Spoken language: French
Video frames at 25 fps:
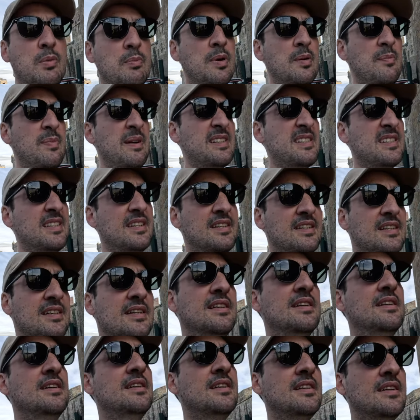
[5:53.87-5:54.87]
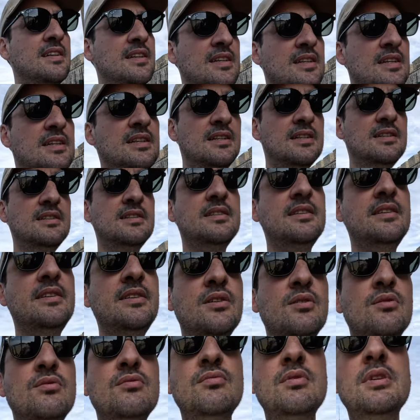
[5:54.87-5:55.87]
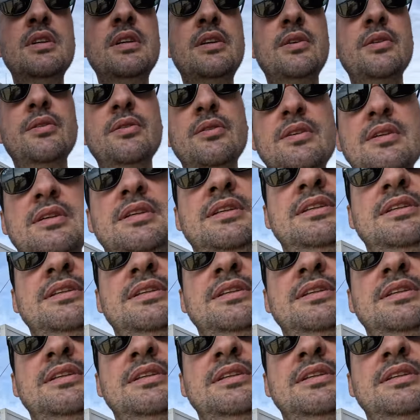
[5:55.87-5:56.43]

pas passer. D'ailleurs, on voit que